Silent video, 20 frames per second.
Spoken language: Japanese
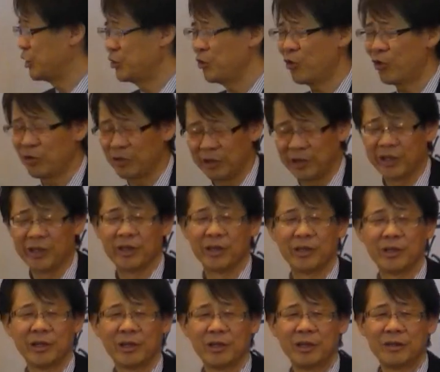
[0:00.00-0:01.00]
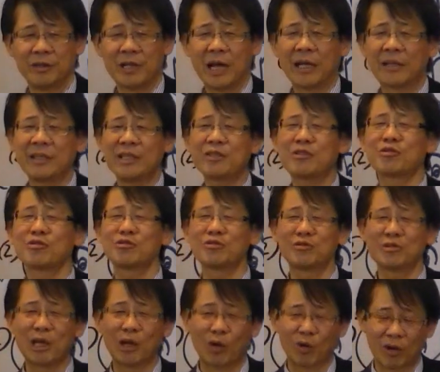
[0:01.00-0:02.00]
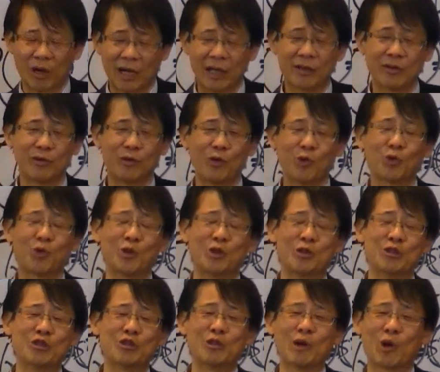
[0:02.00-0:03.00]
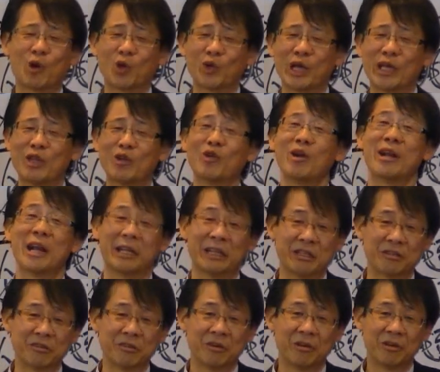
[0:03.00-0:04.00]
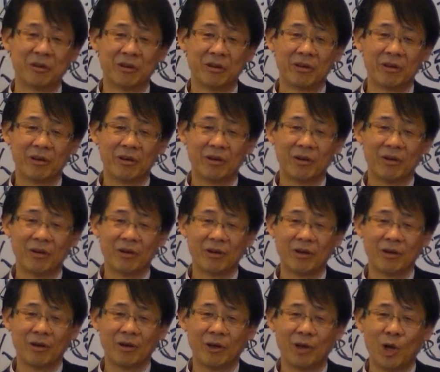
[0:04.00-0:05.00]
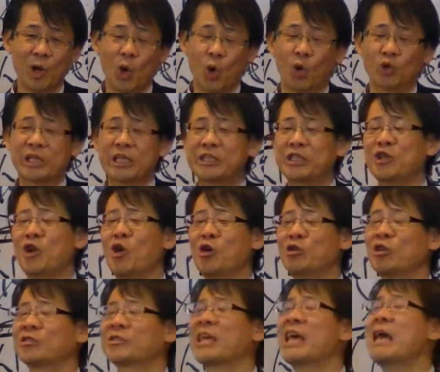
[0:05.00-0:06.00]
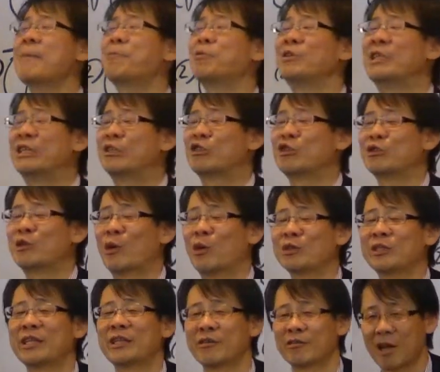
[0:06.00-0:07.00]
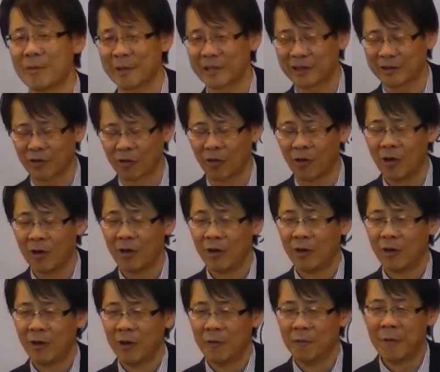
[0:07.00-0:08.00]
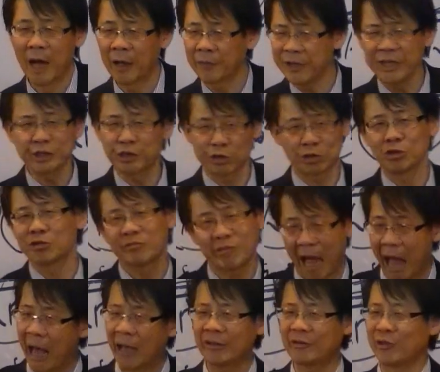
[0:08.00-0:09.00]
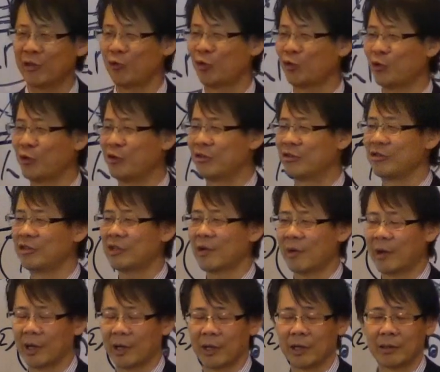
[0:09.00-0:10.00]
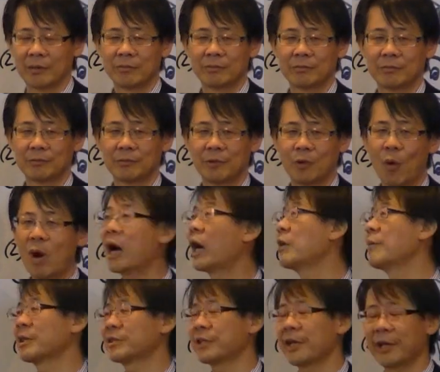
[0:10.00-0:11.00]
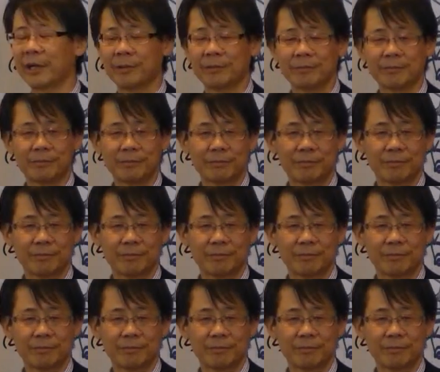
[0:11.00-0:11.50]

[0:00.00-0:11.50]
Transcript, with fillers: ち料理なんで作ったのかということについては答えてくれないんですおせち料理の成分について教えてくれますけどなんで作ったんということについては分かりません